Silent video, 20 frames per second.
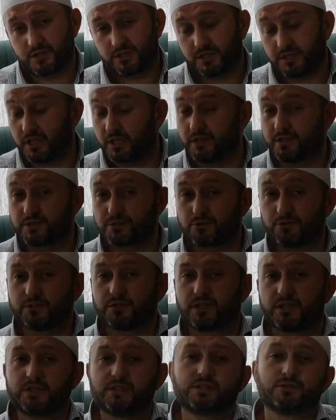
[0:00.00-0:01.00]
Yalnız
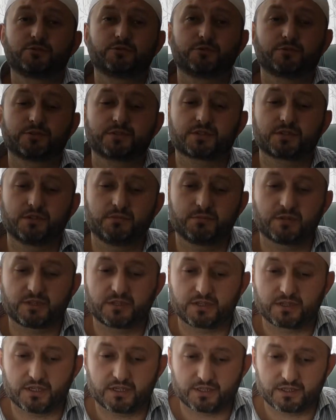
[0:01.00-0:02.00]
ondan istiyoruz
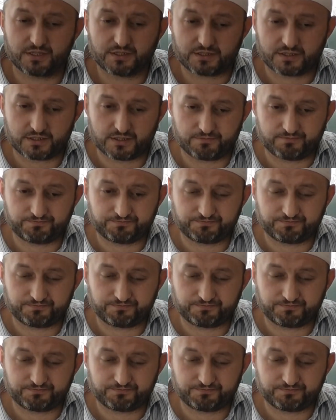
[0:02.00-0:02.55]
kıymetli kardeşlerim.